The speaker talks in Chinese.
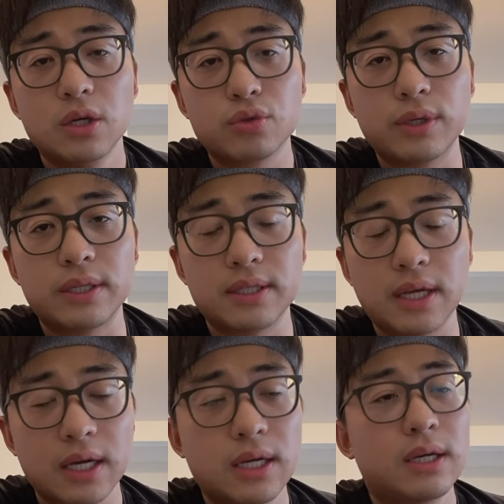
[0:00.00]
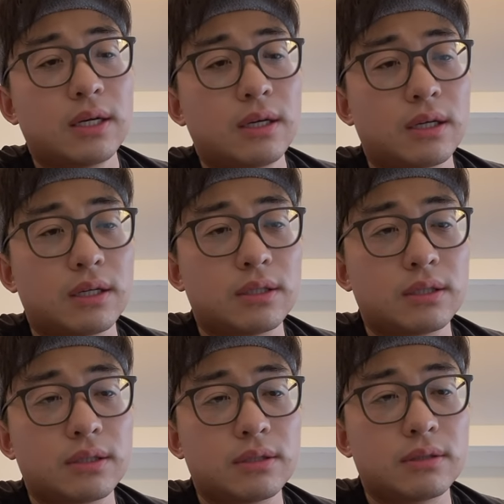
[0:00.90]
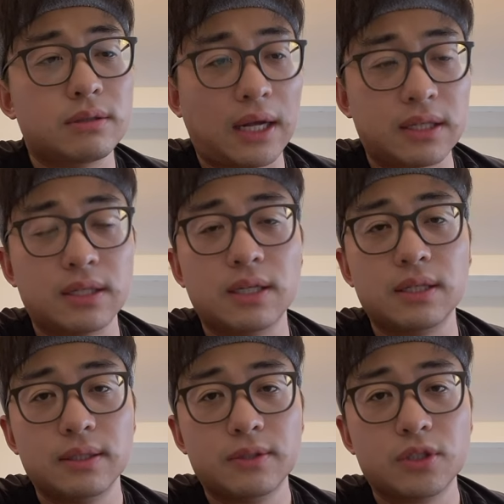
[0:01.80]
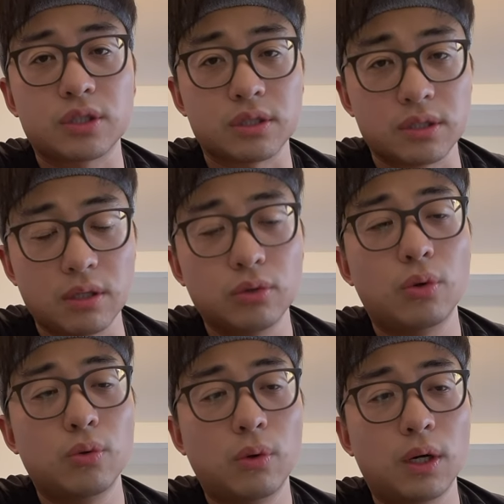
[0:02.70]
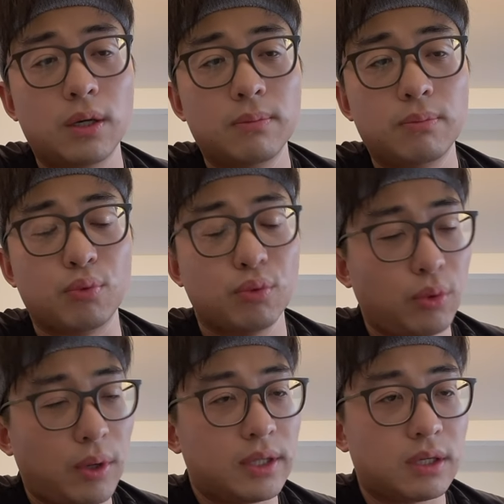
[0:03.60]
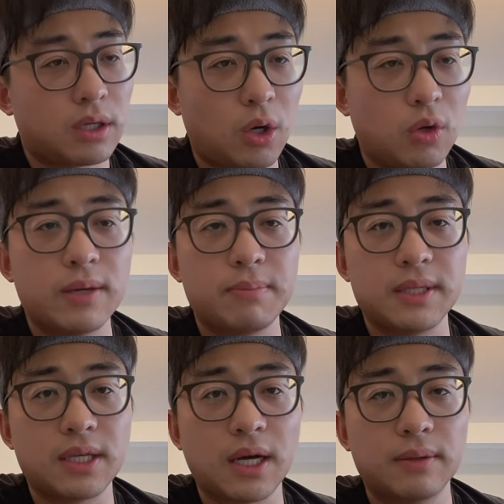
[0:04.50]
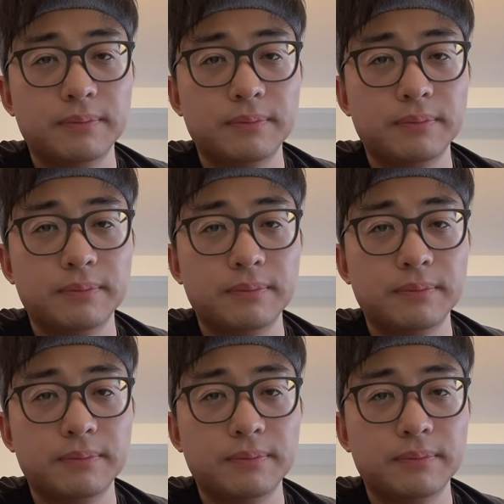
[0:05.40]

所以现在，呃，大连人。只能通过不断的高位逼抢，